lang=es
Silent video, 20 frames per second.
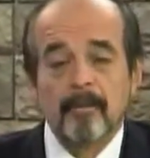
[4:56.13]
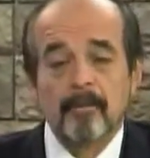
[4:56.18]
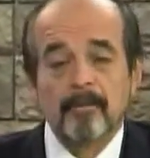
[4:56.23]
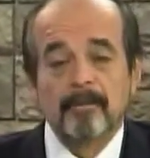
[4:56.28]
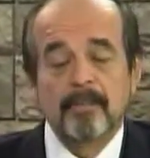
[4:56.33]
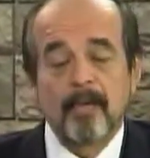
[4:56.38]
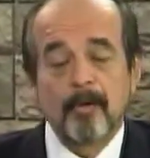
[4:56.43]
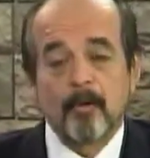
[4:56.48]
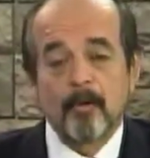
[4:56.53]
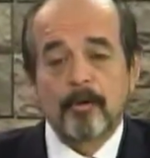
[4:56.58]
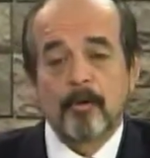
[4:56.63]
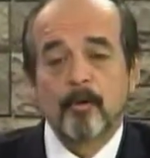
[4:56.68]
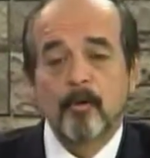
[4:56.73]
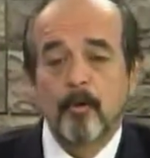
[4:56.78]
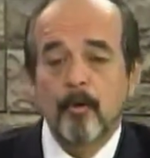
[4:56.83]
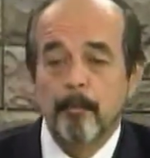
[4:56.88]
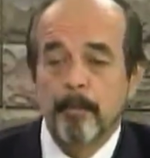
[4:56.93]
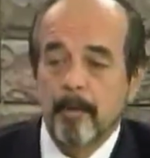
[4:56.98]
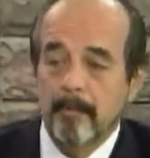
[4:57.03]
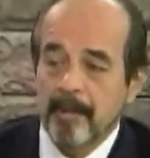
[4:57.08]
O sea, cuando
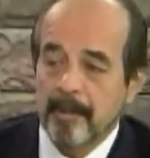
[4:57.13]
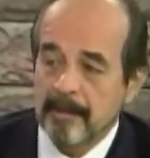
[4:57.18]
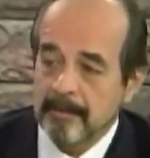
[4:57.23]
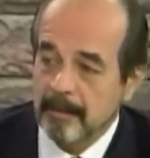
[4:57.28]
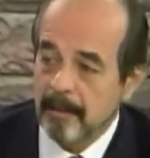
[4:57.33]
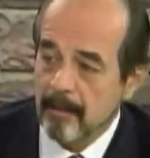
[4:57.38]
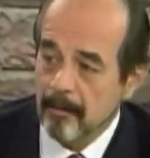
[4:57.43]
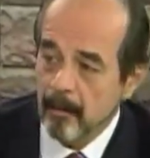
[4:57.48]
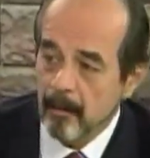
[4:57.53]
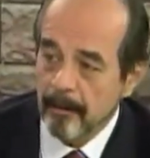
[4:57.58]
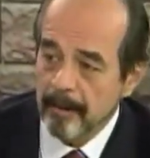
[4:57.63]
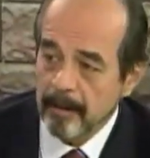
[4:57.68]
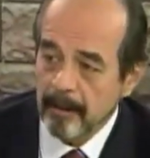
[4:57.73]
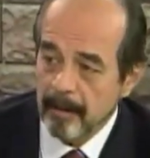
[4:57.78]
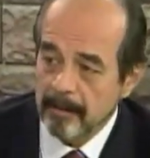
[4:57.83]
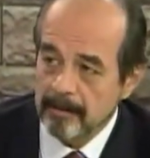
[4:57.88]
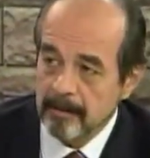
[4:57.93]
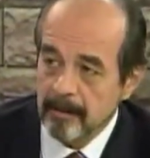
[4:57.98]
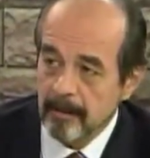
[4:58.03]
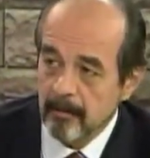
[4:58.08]
yo compré mi casa en el año
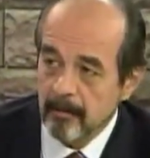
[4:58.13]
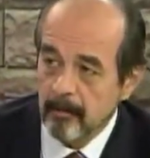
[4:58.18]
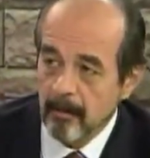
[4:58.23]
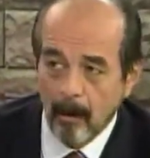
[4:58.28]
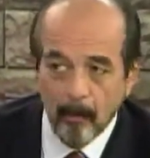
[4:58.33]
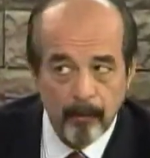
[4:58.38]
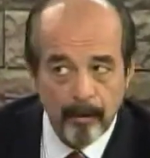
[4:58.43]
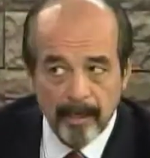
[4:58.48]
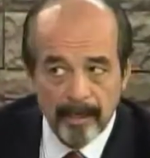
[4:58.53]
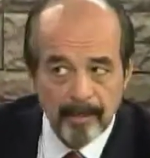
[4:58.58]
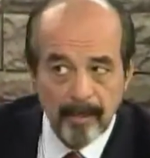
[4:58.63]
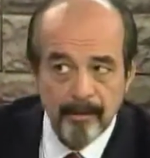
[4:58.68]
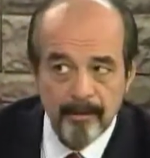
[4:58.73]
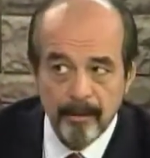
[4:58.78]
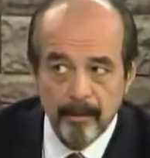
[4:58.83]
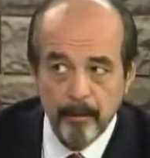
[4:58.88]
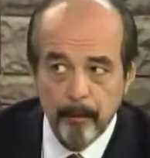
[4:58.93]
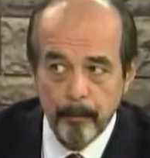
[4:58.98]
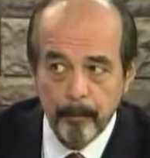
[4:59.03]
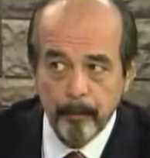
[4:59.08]
95 a un
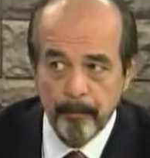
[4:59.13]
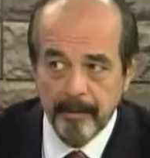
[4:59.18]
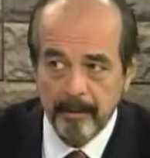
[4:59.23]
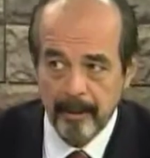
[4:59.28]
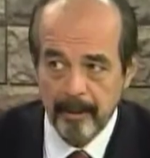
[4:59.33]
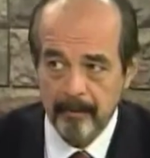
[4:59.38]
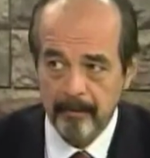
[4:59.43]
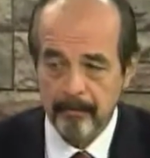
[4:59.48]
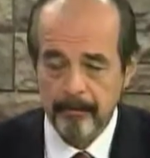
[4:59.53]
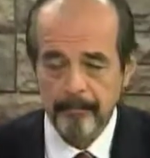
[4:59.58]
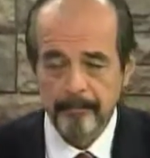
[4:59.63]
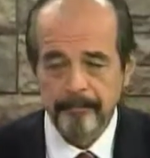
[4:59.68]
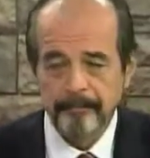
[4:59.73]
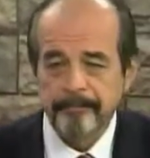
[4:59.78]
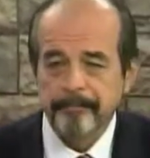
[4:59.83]
anterior propietario,